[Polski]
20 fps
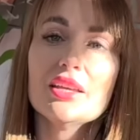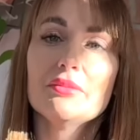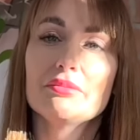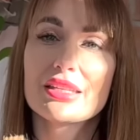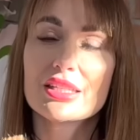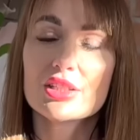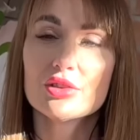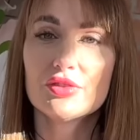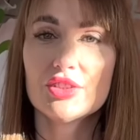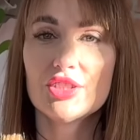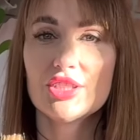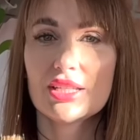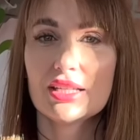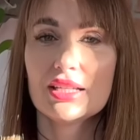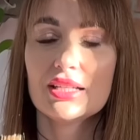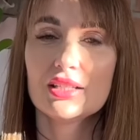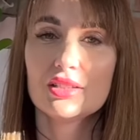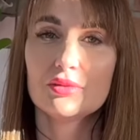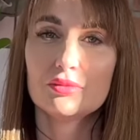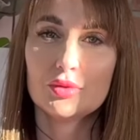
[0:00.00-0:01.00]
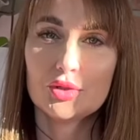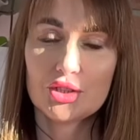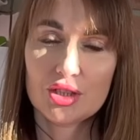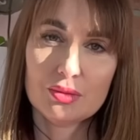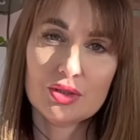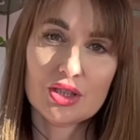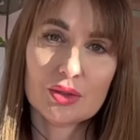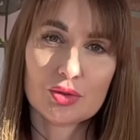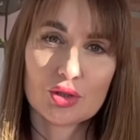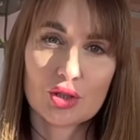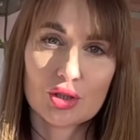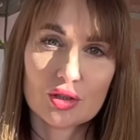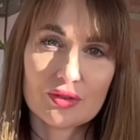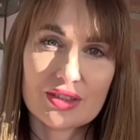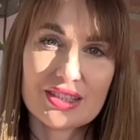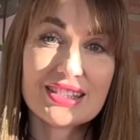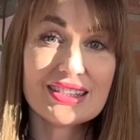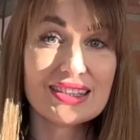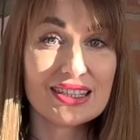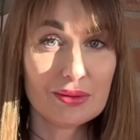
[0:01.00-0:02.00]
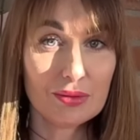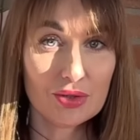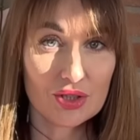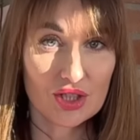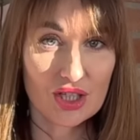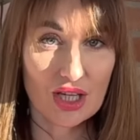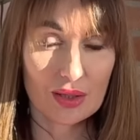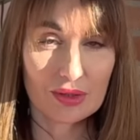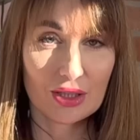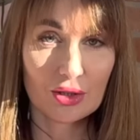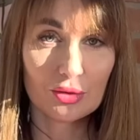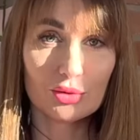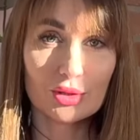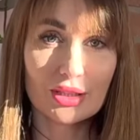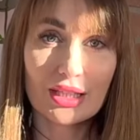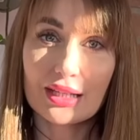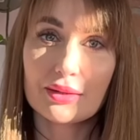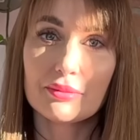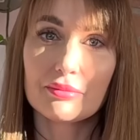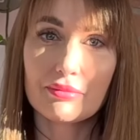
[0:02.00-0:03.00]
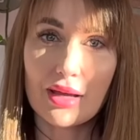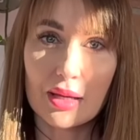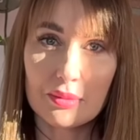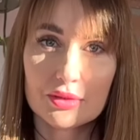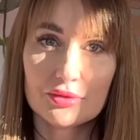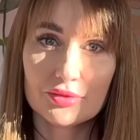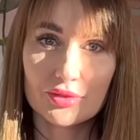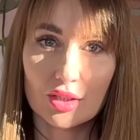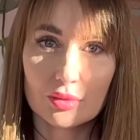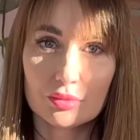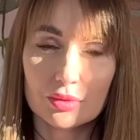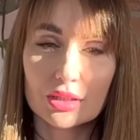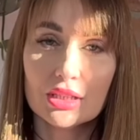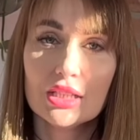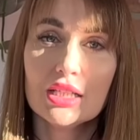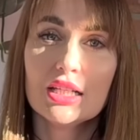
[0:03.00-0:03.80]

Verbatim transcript: Mianowicie musimy się przygotować z tymi rzeczami, które mamy w domu.